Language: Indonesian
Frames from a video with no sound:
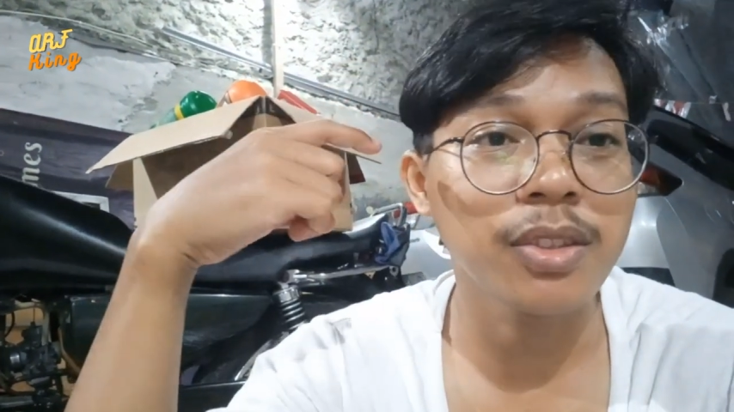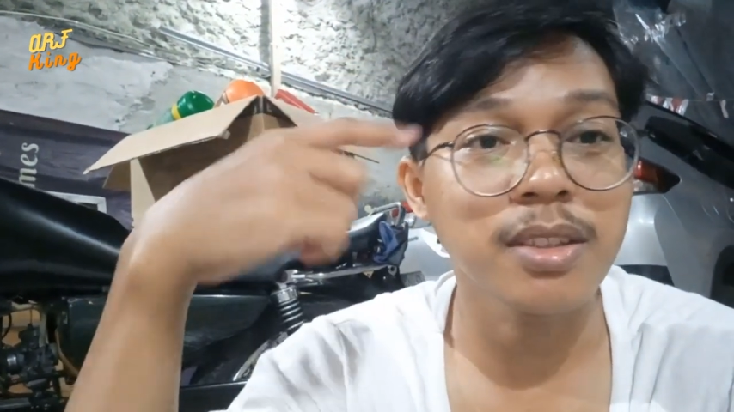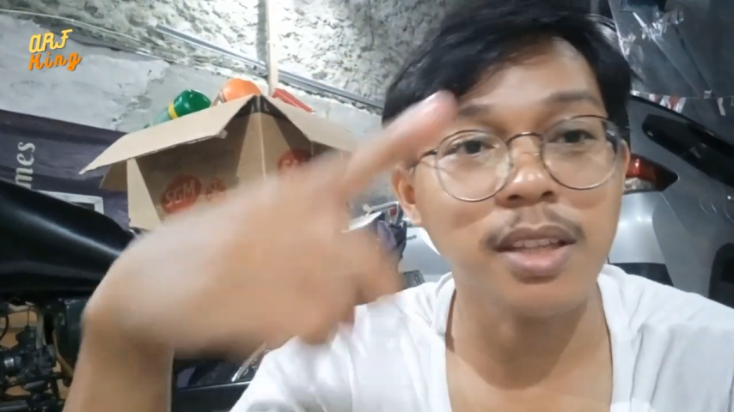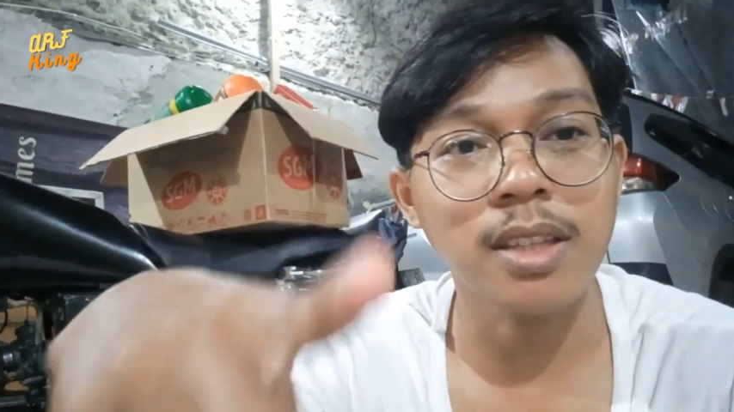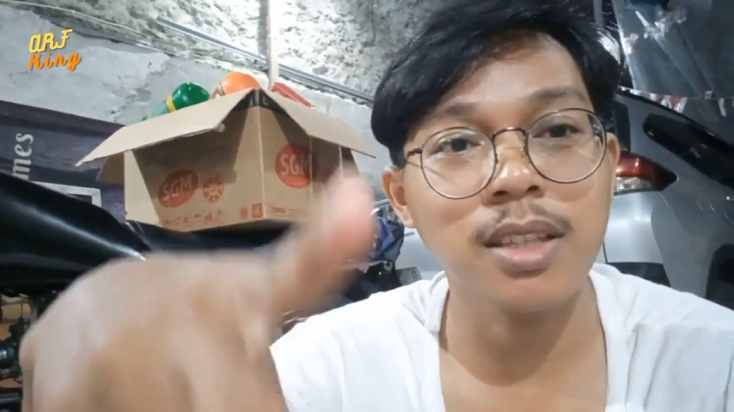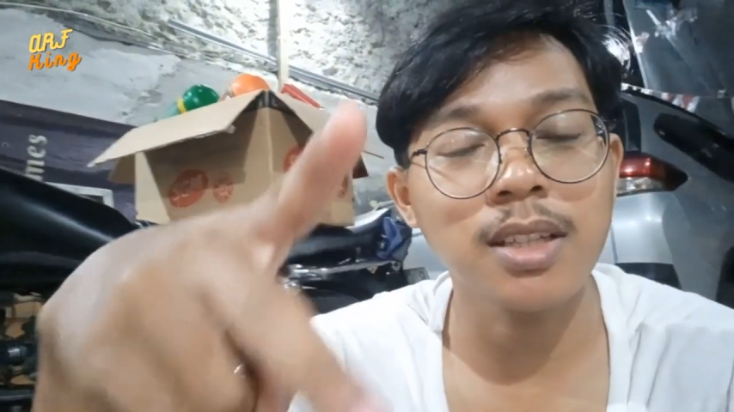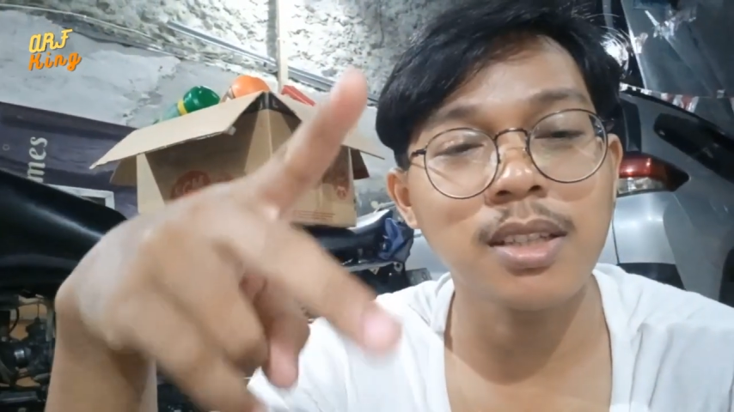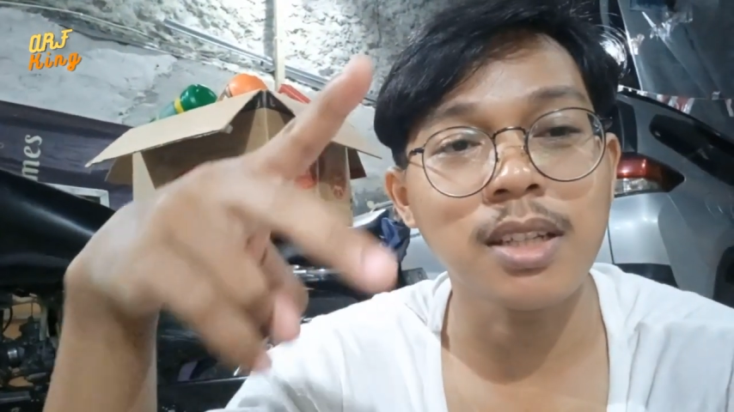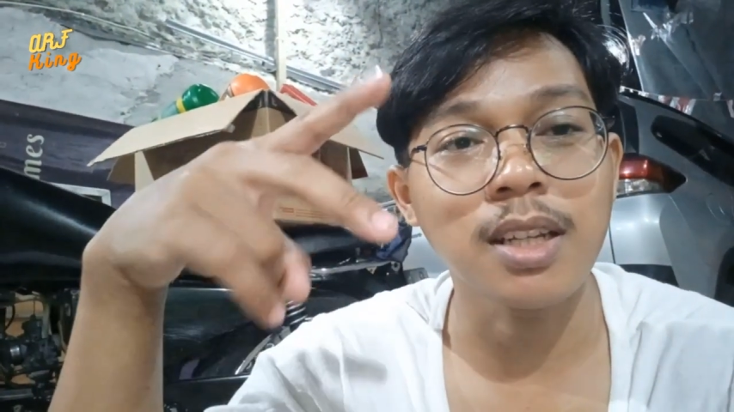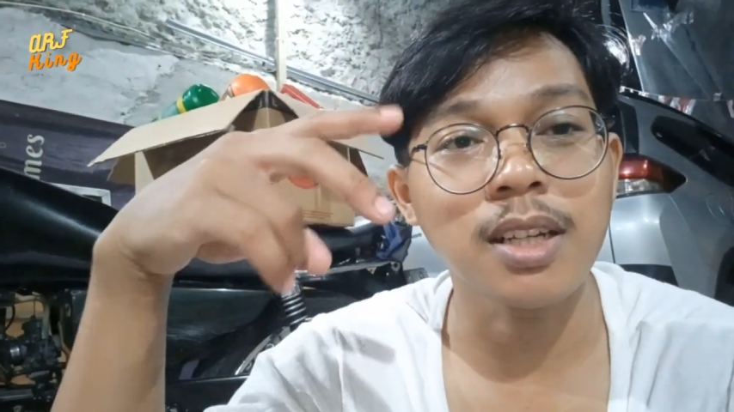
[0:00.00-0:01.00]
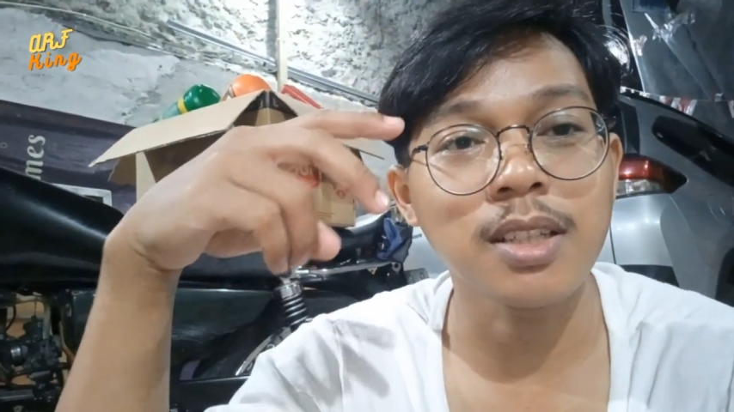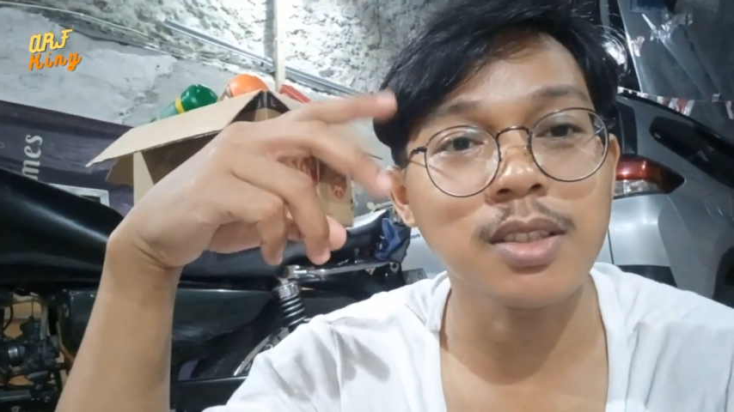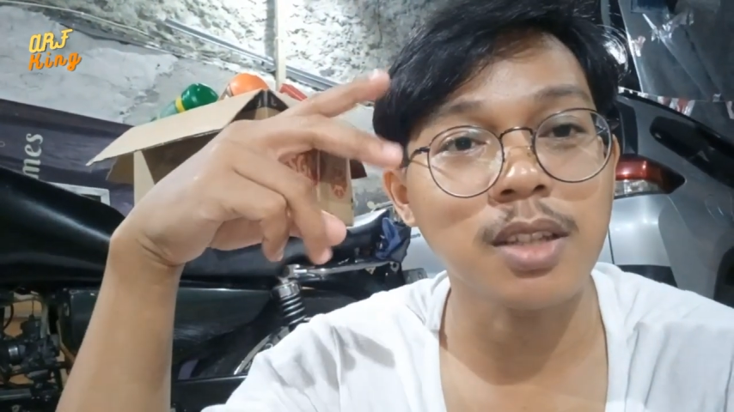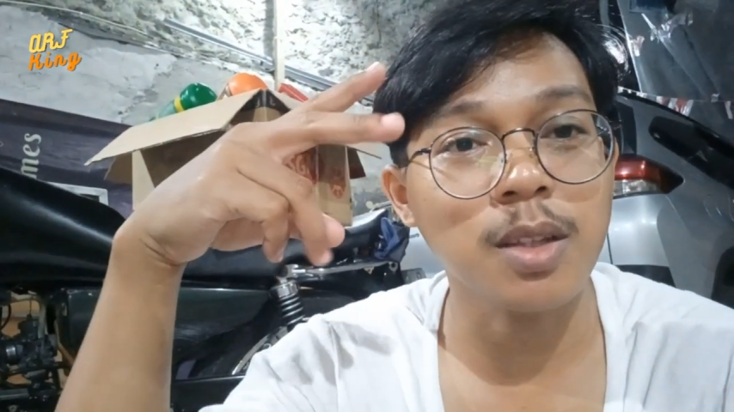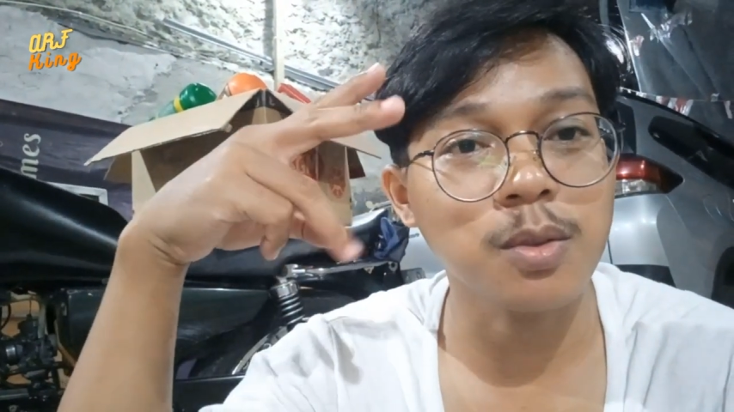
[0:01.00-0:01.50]
sintetik dan harganya
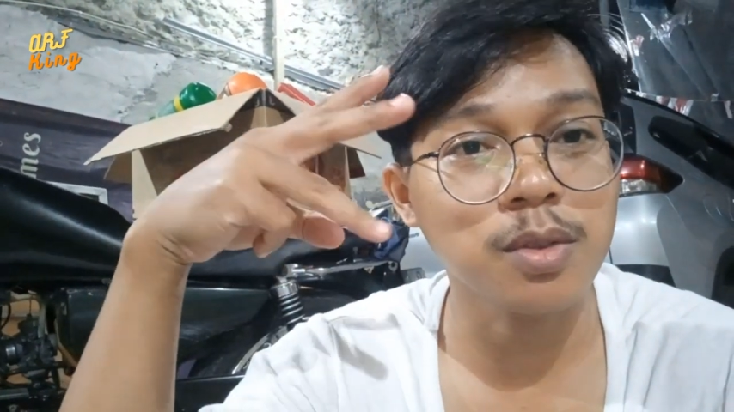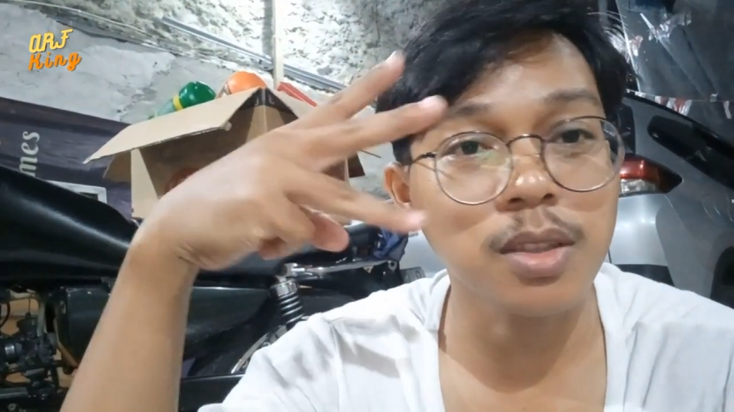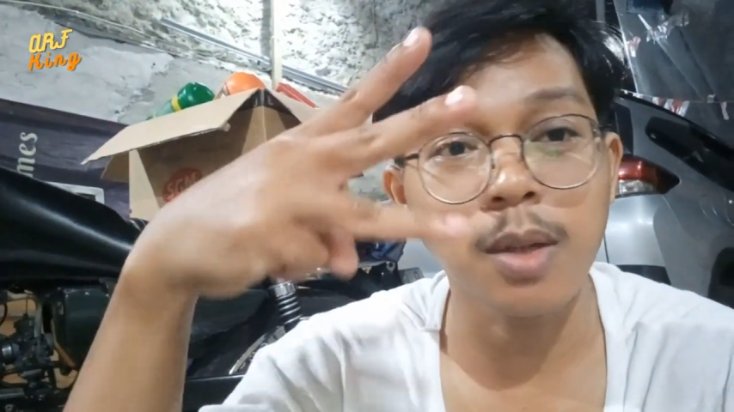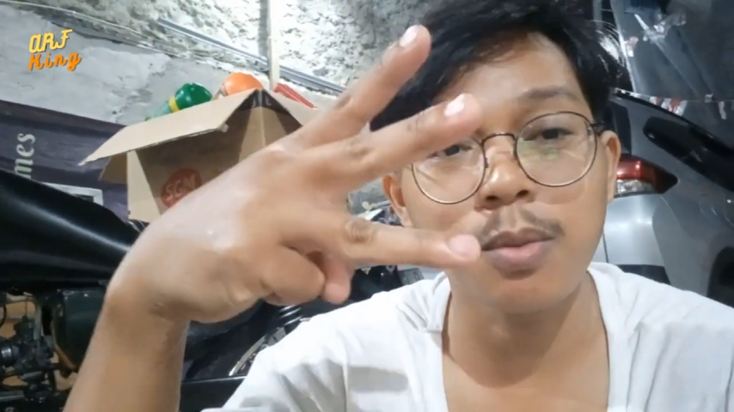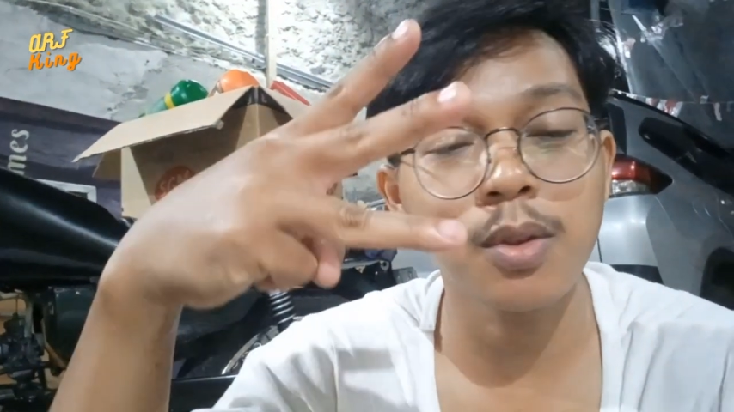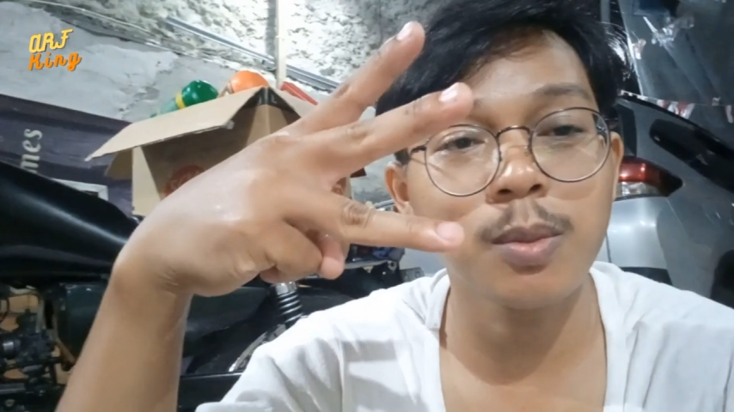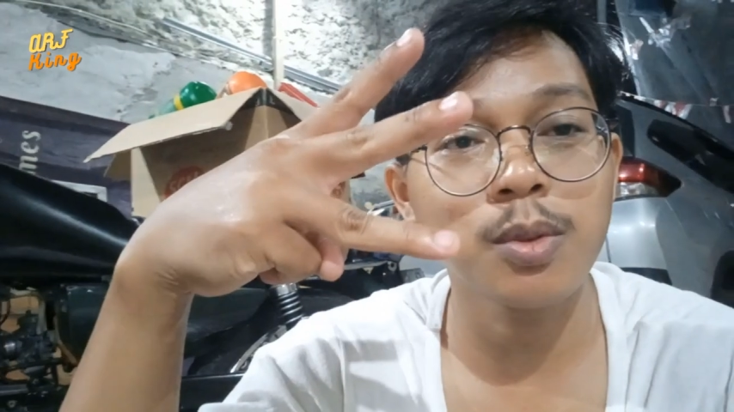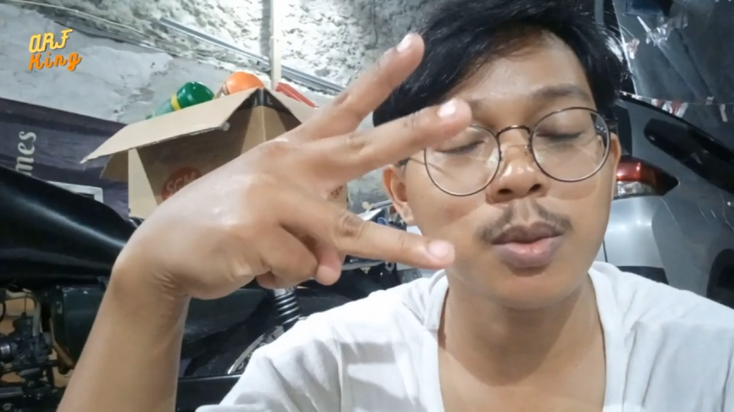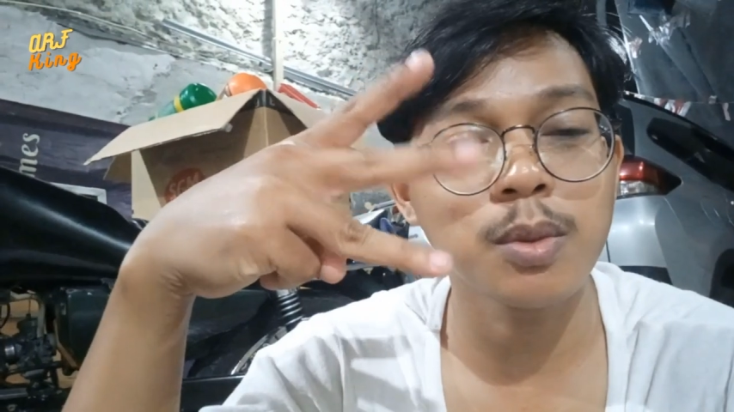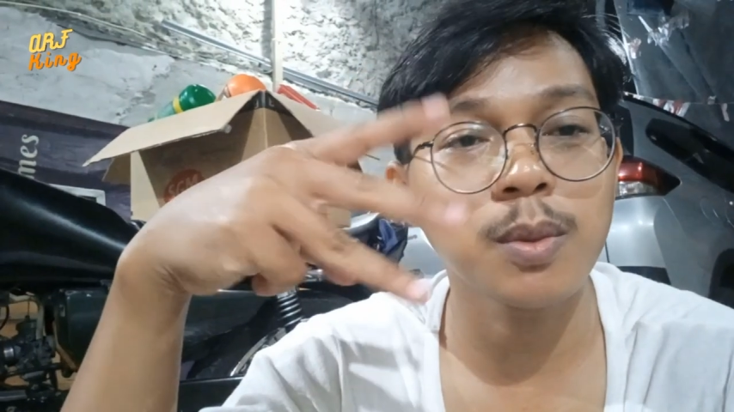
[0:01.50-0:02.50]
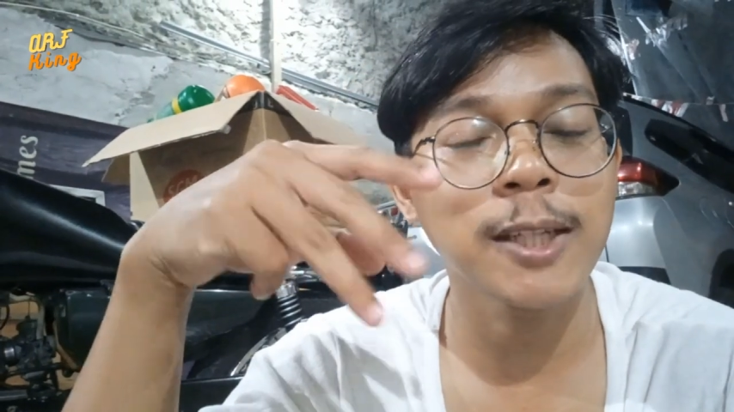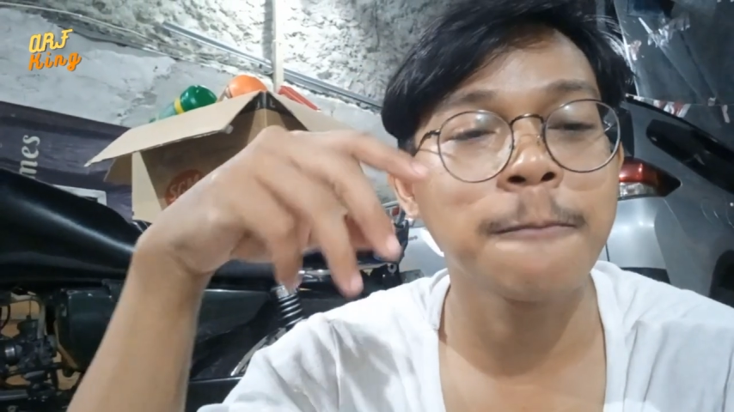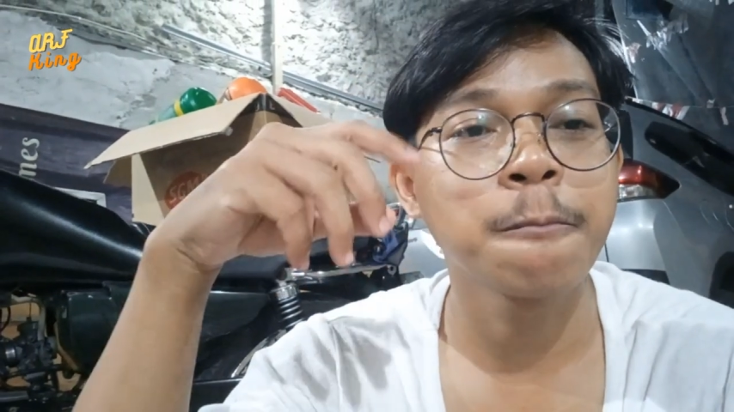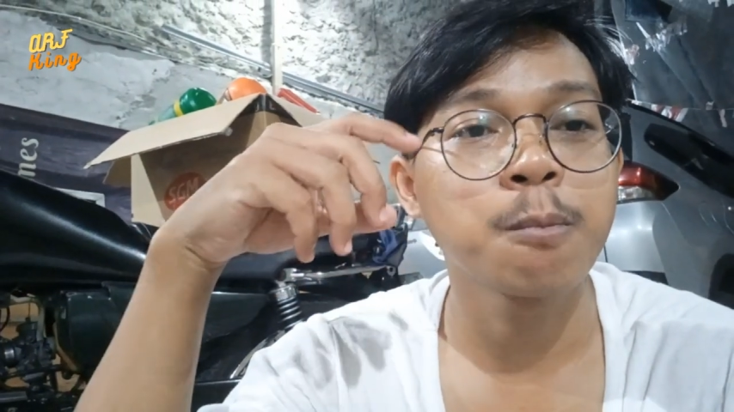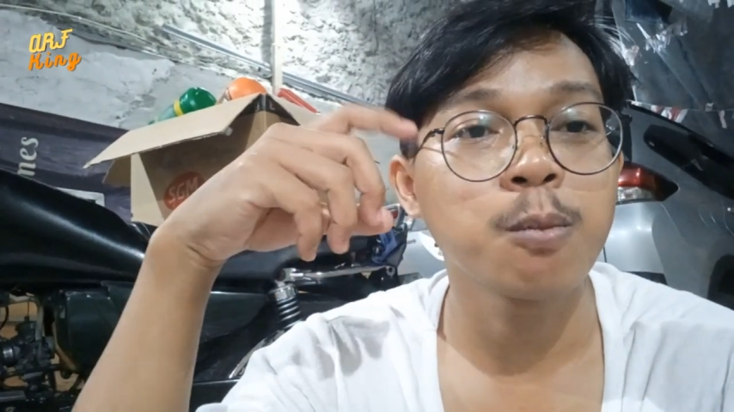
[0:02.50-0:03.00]
130.000 teman-teman